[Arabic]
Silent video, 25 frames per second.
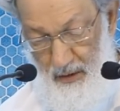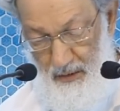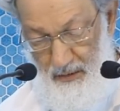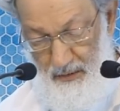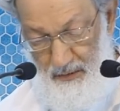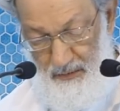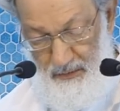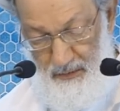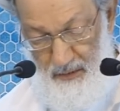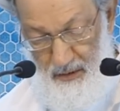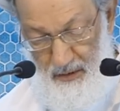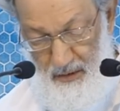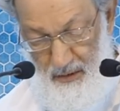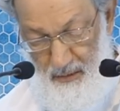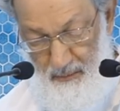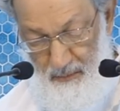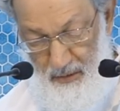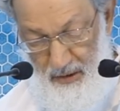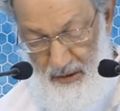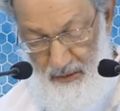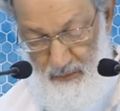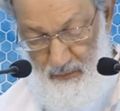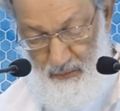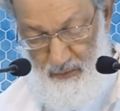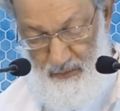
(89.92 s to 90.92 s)

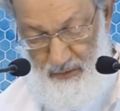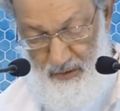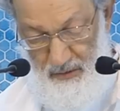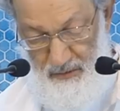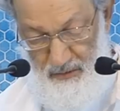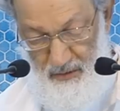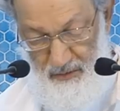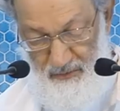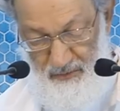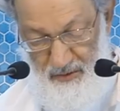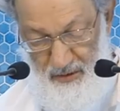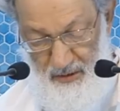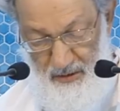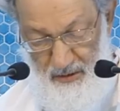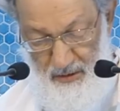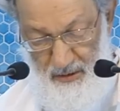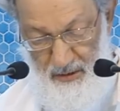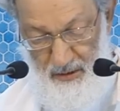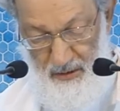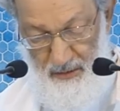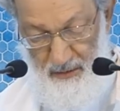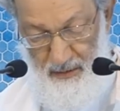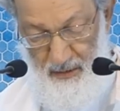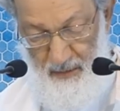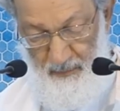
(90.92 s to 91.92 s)
الاتهامات
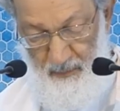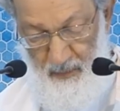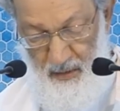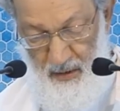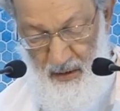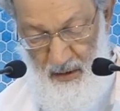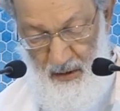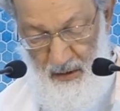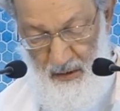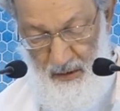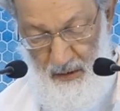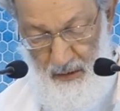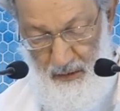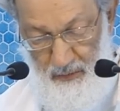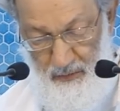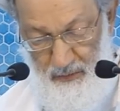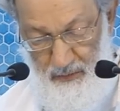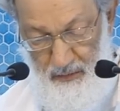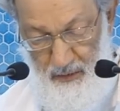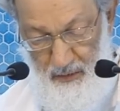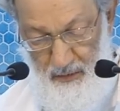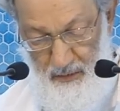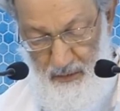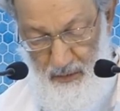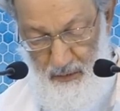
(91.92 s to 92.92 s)
تتصاعد
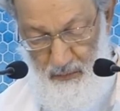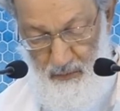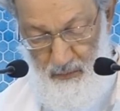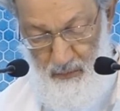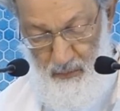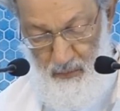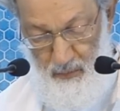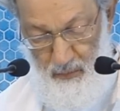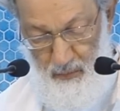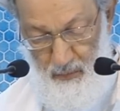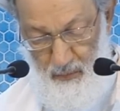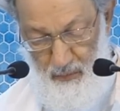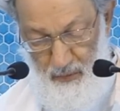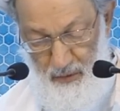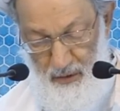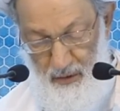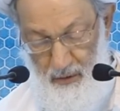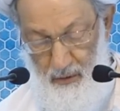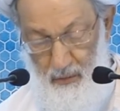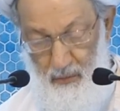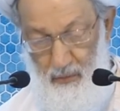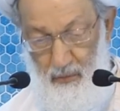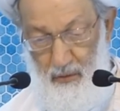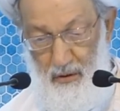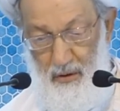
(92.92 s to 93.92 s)
التخندق
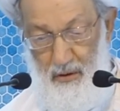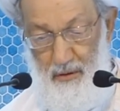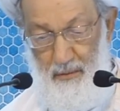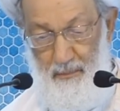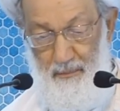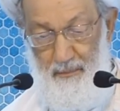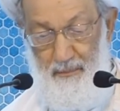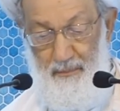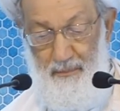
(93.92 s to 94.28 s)
يقوى